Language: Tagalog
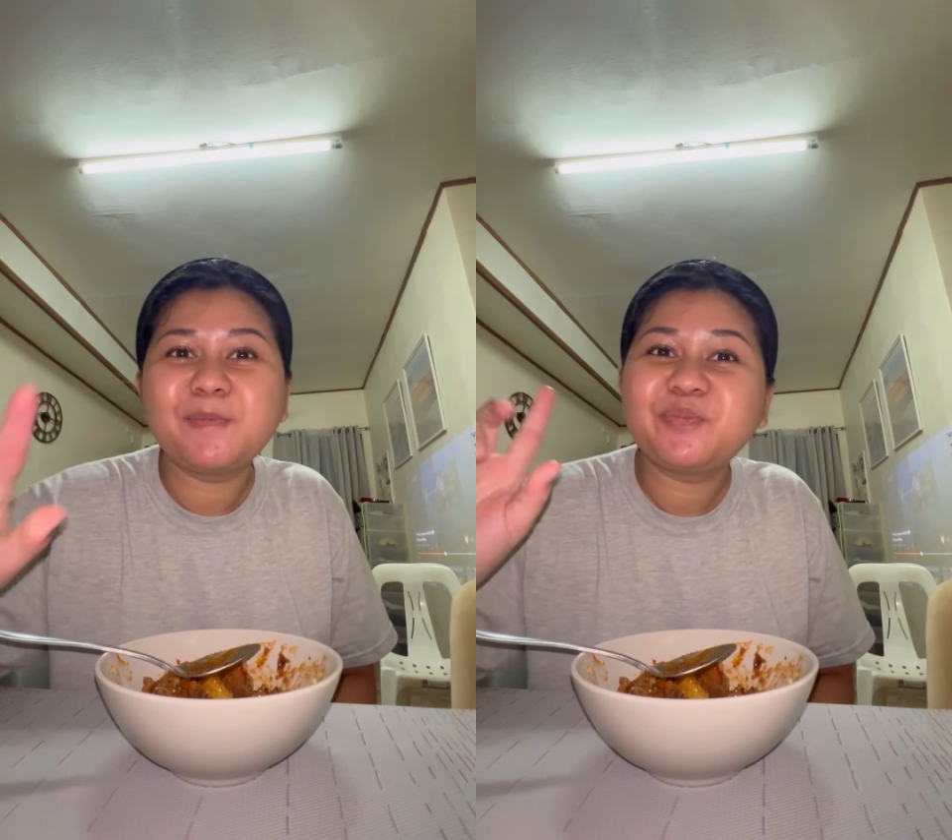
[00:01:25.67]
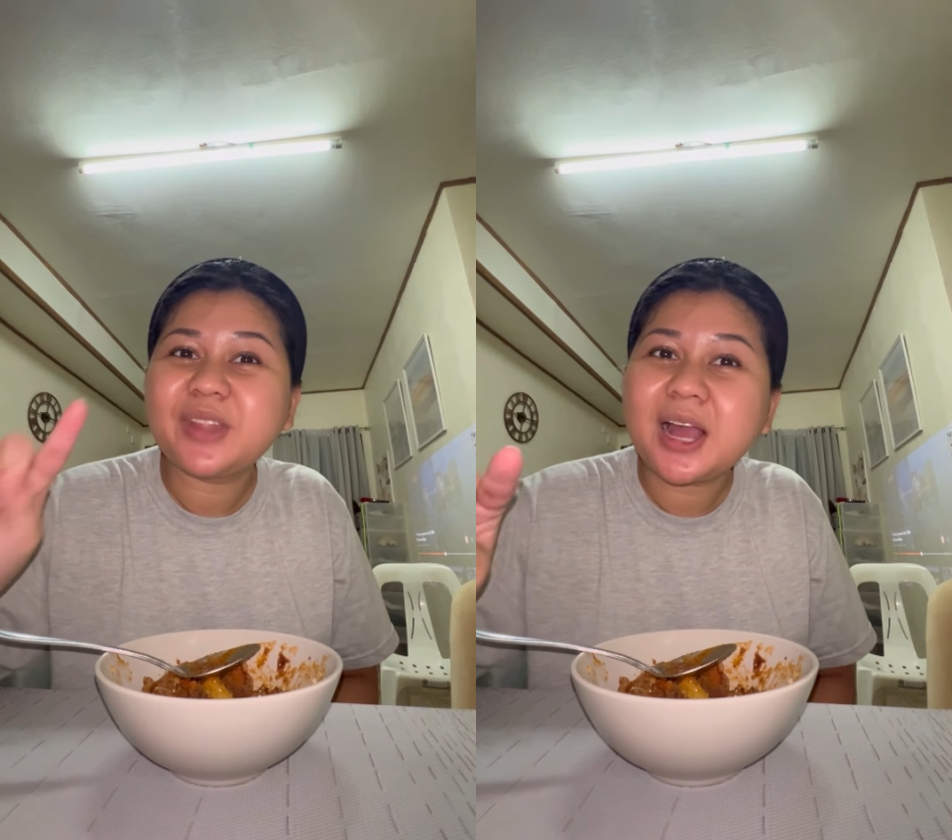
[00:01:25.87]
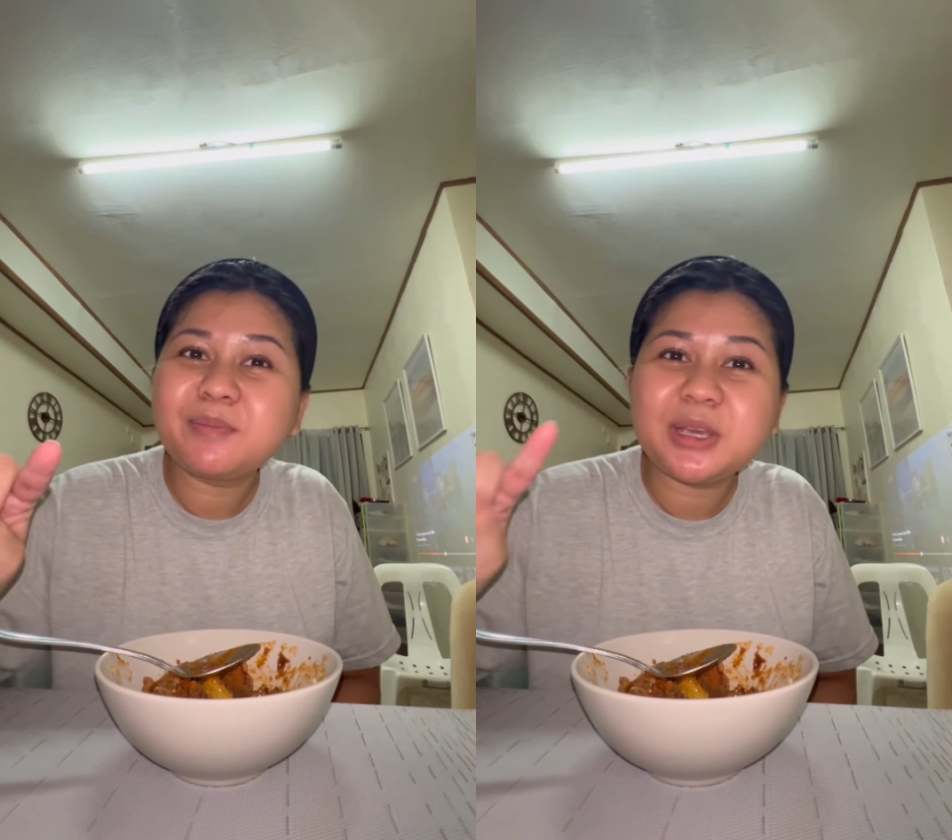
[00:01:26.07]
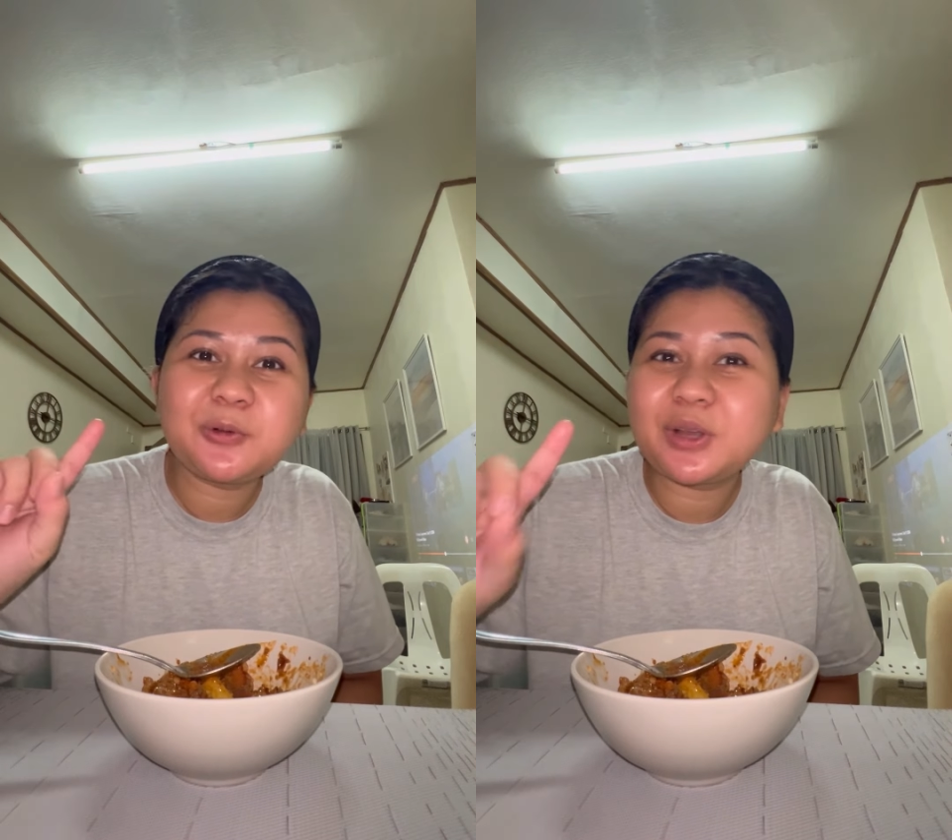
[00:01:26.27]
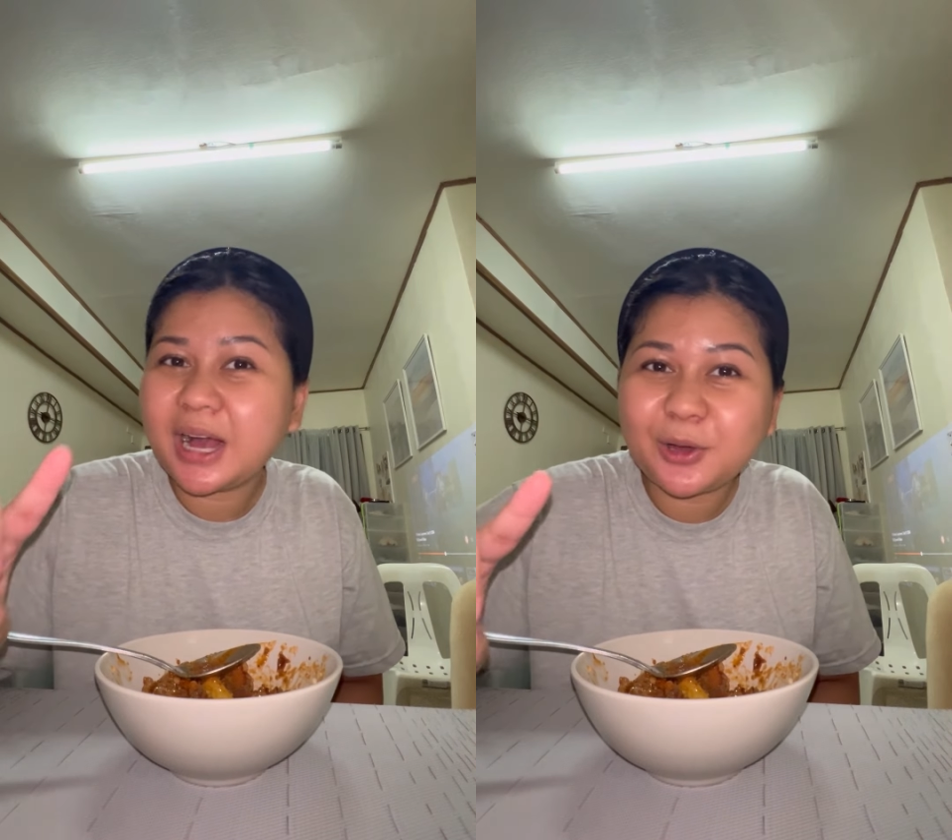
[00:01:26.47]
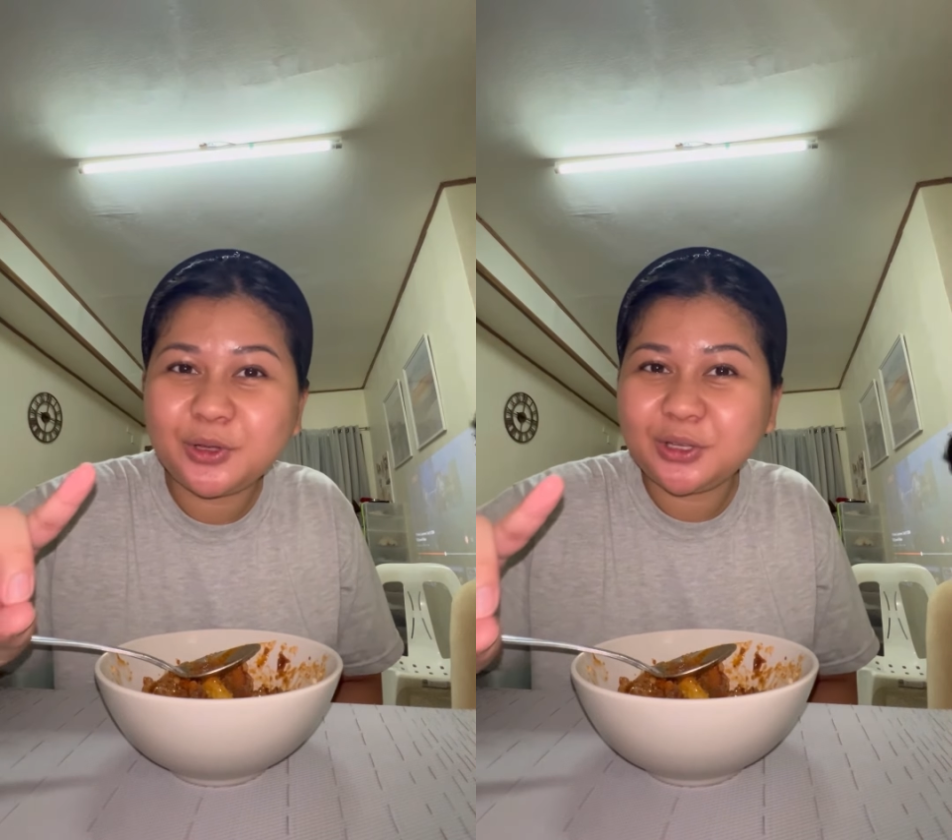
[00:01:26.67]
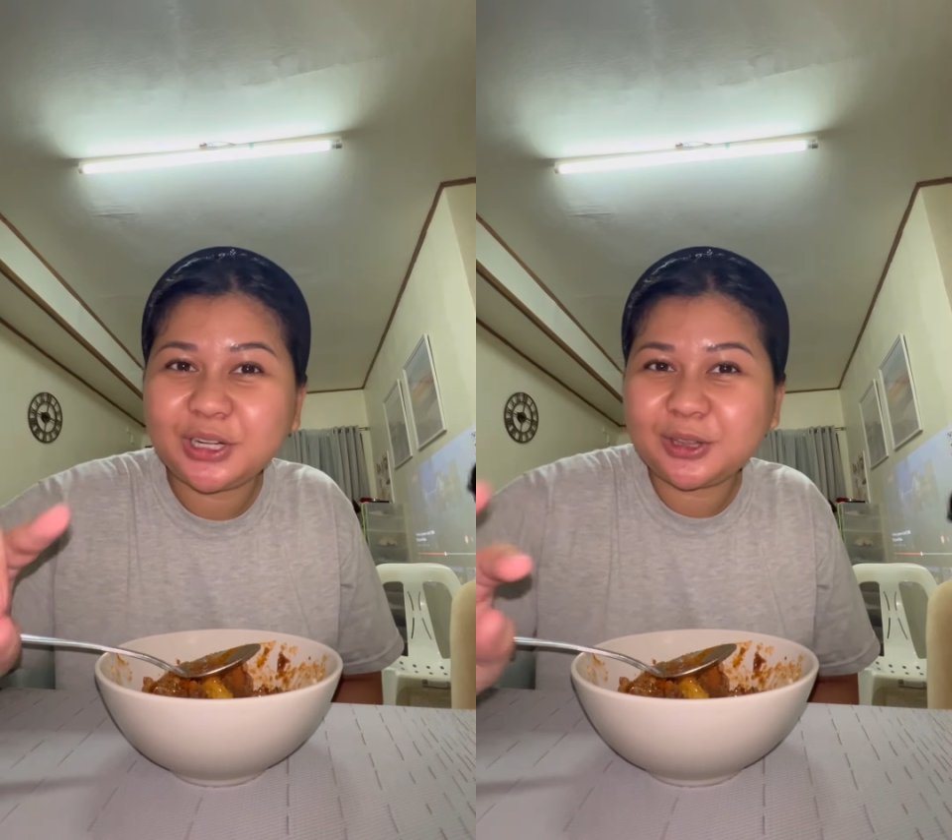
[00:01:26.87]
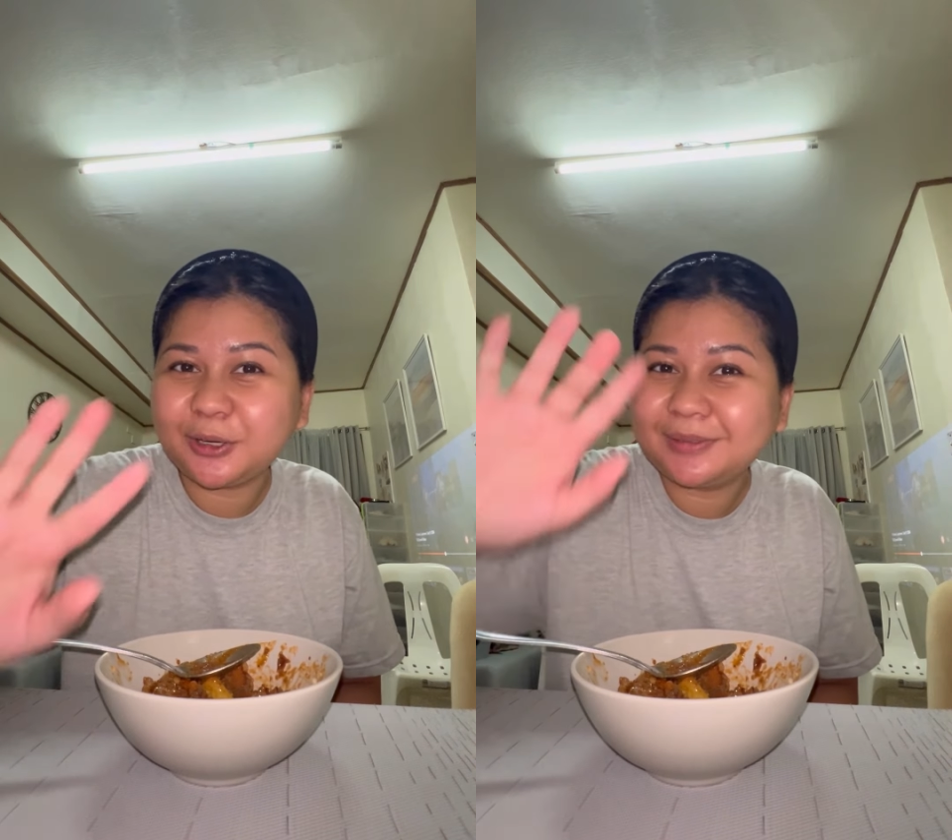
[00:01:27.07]
Tag me kung gagawin niyo rin
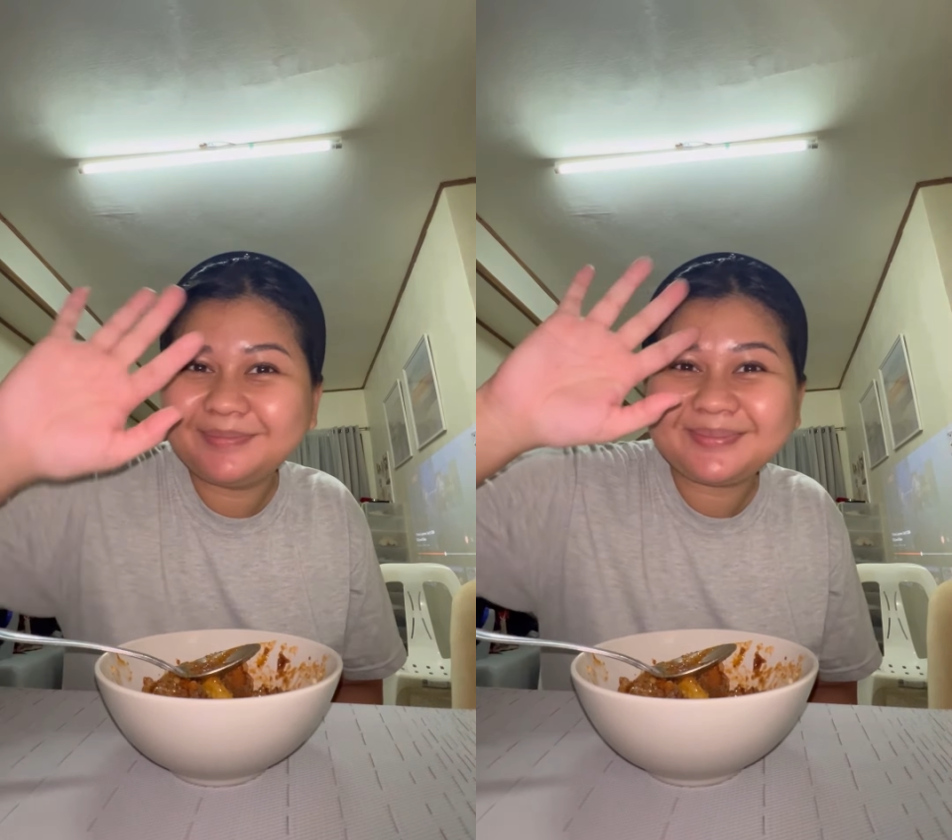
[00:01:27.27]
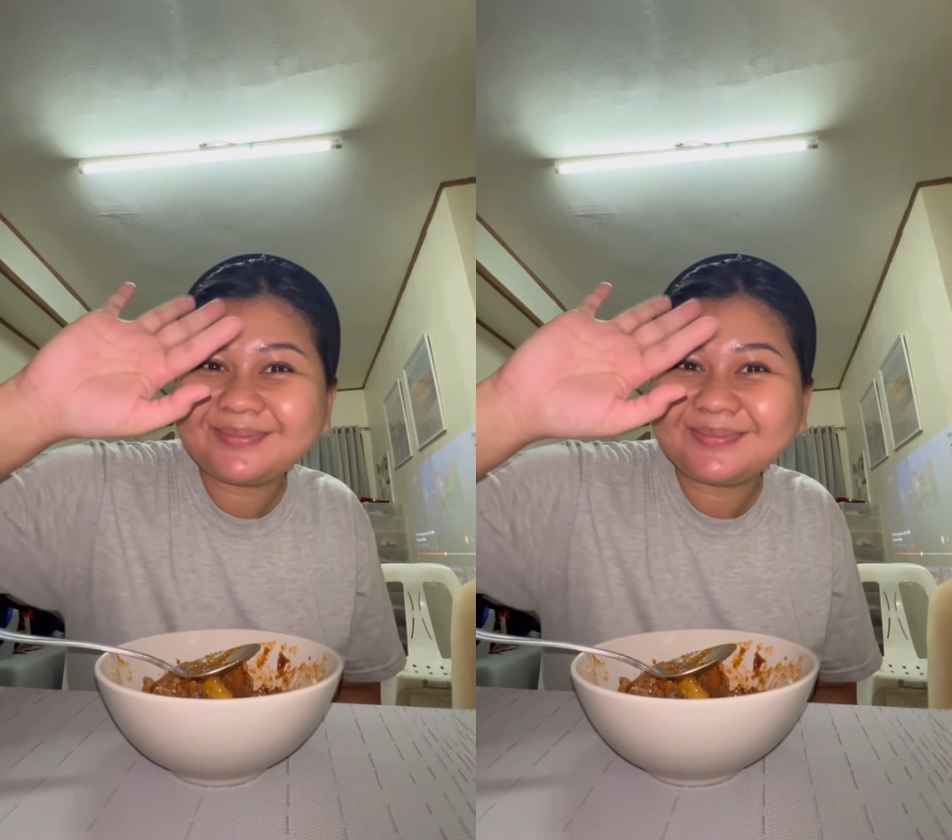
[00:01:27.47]
to.